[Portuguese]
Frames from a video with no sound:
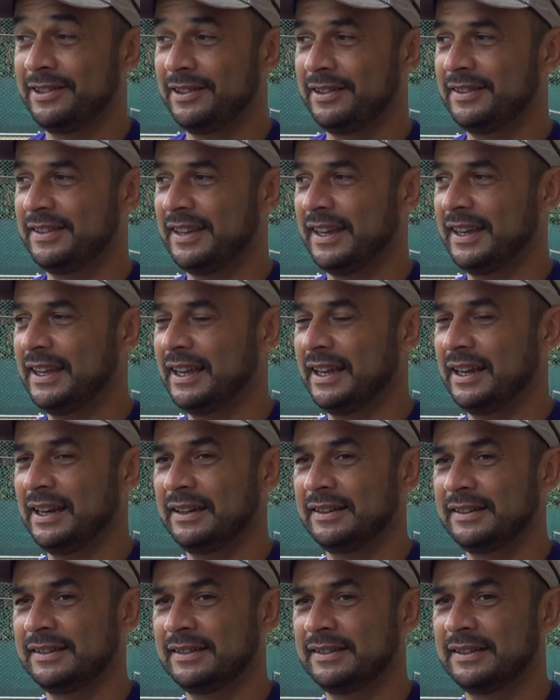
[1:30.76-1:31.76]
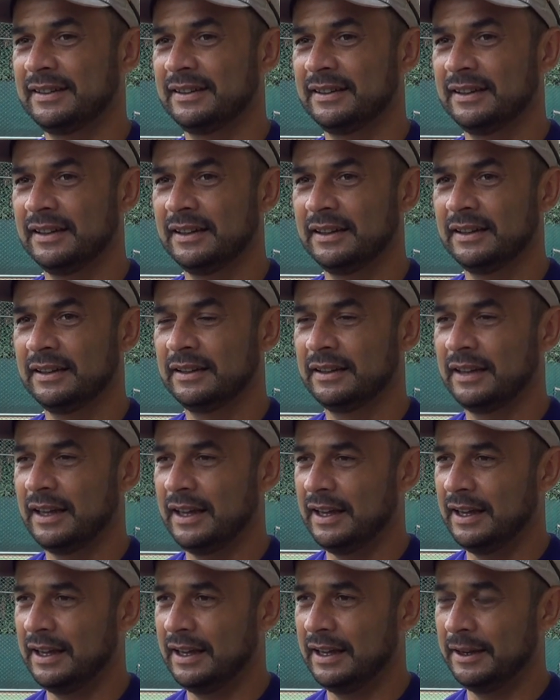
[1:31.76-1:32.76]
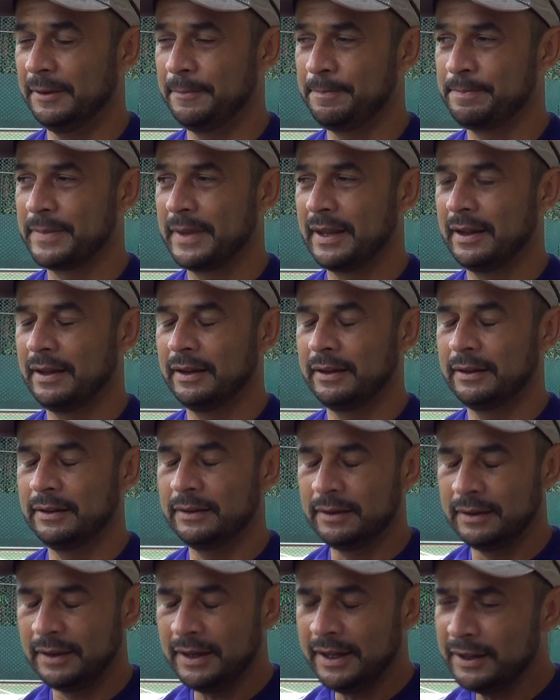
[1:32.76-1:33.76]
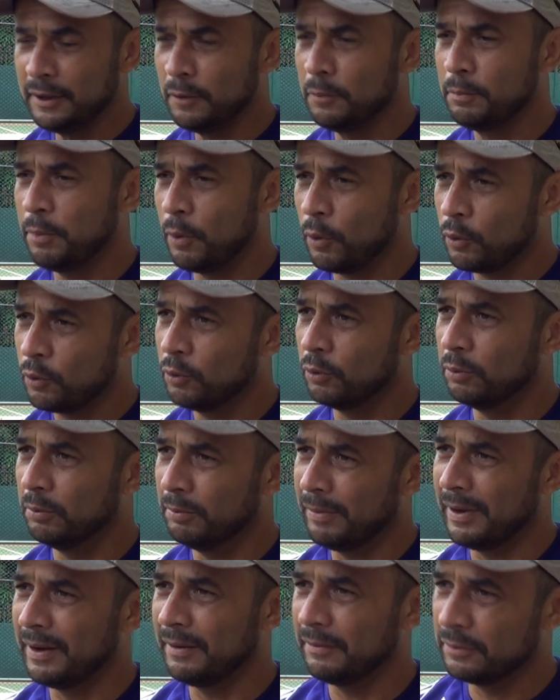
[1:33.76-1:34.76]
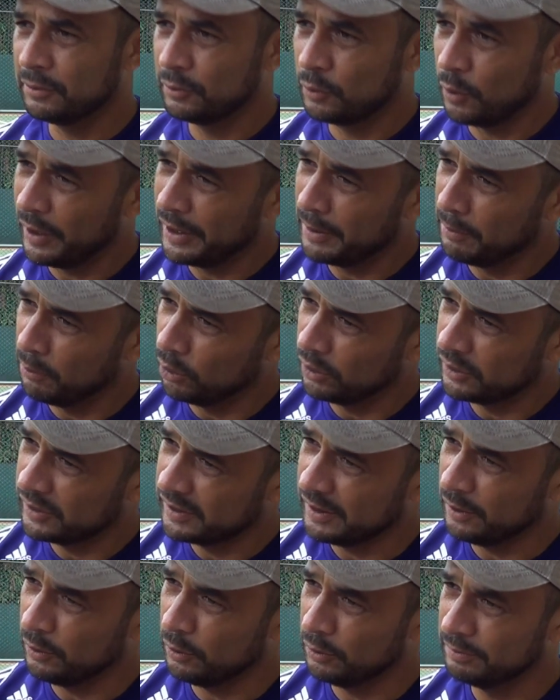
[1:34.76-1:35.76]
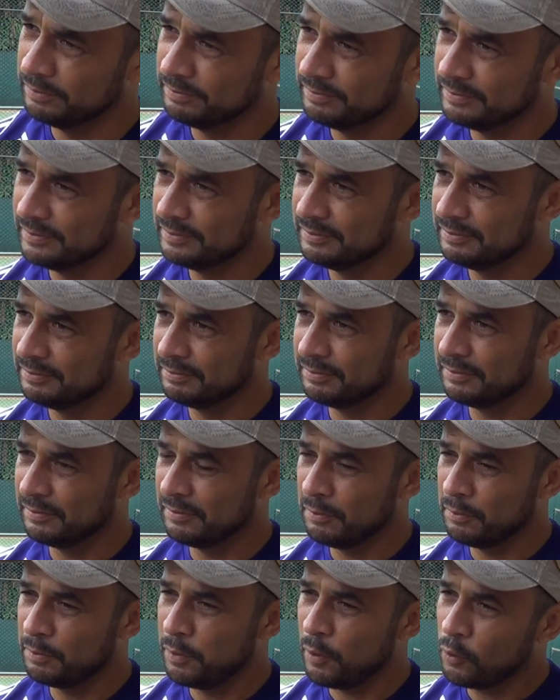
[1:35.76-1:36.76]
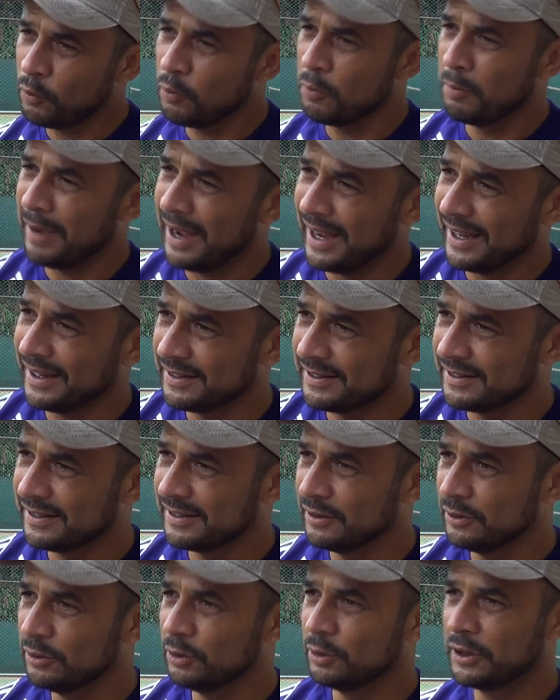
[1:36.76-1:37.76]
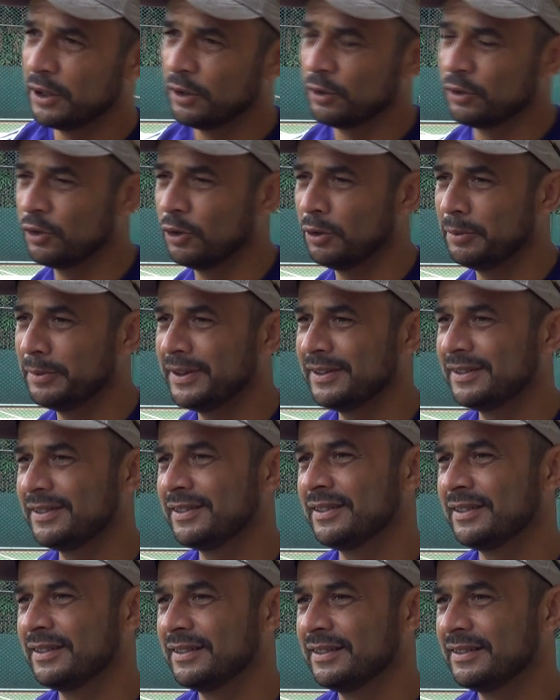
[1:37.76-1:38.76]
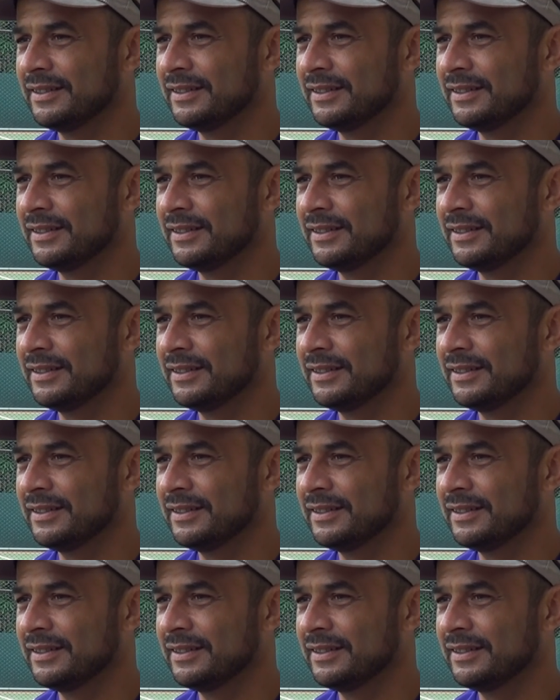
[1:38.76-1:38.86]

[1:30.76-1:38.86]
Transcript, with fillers: te dizer que elas ah, lidam um pouco com a emoção, um pouco mais do que os homens.